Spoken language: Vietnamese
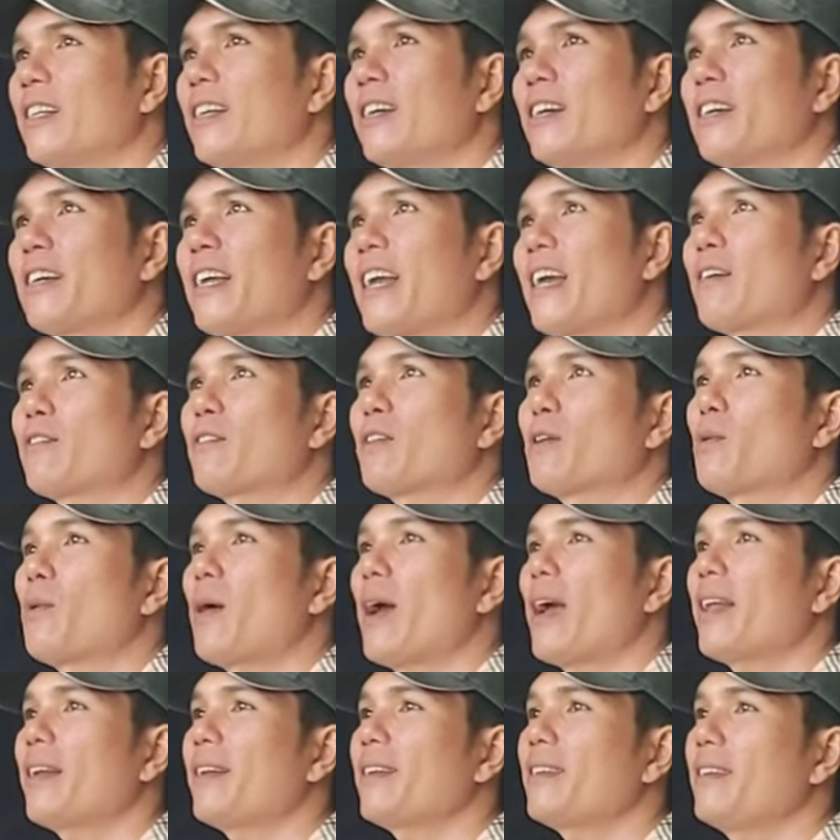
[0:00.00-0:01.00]
chơi cao thì
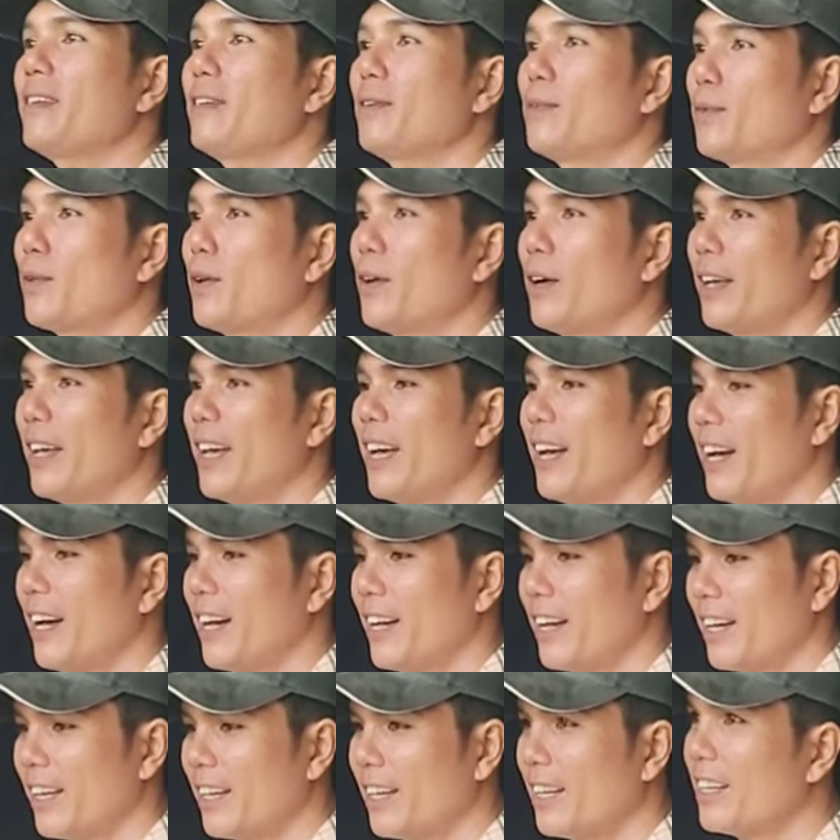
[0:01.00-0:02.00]
quả nó nhiều thôi
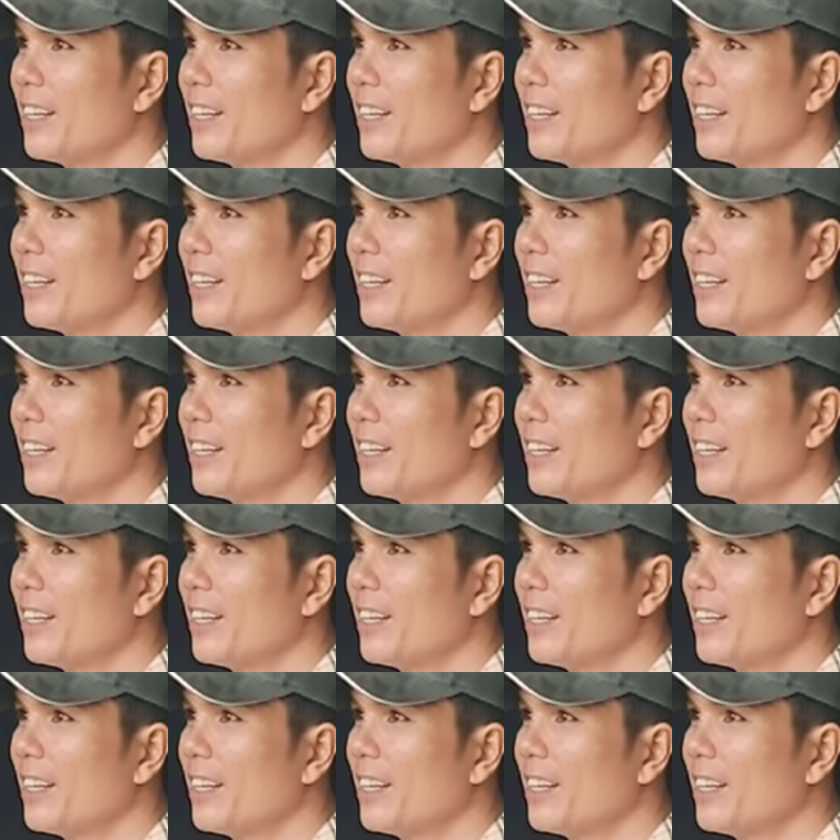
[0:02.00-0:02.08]
ha